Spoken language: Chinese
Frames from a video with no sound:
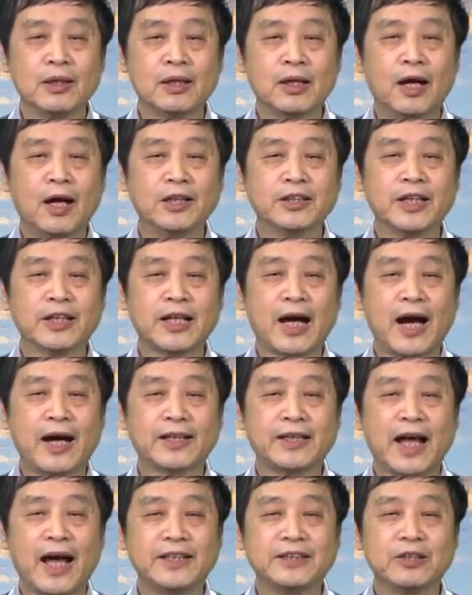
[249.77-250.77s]
而且他还
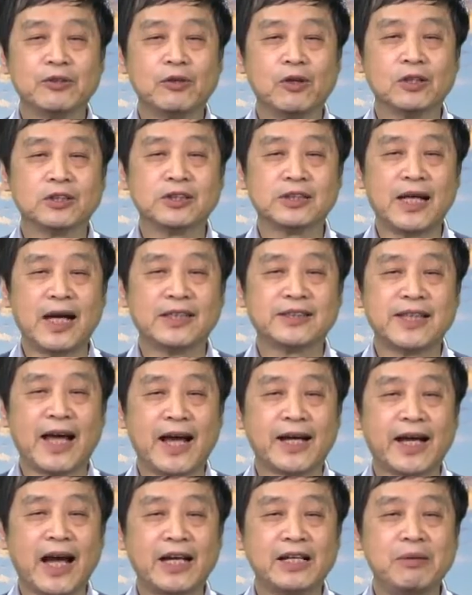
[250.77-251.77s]
担任过陕
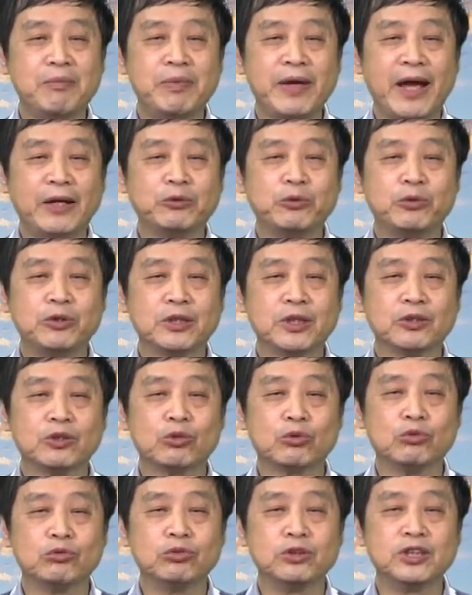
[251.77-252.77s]
陕甘宁边区的
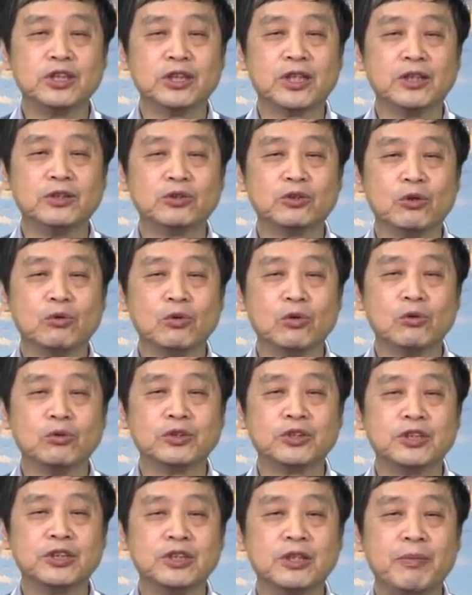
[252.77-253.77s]
书记，跟中共
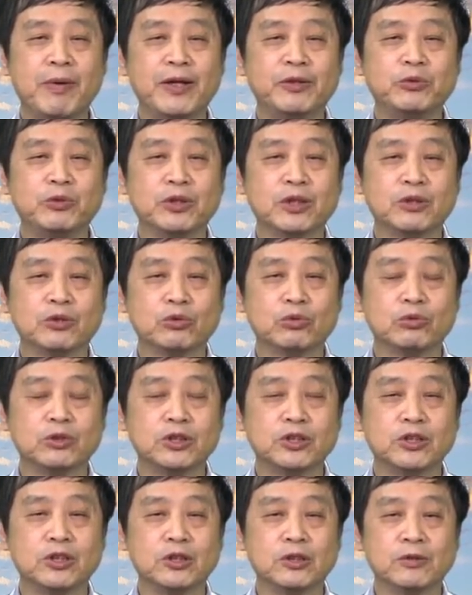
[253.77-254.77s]
西北局的书
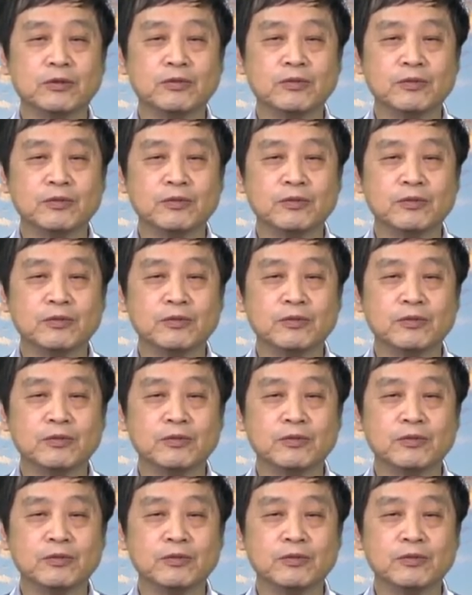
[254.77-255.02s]
记。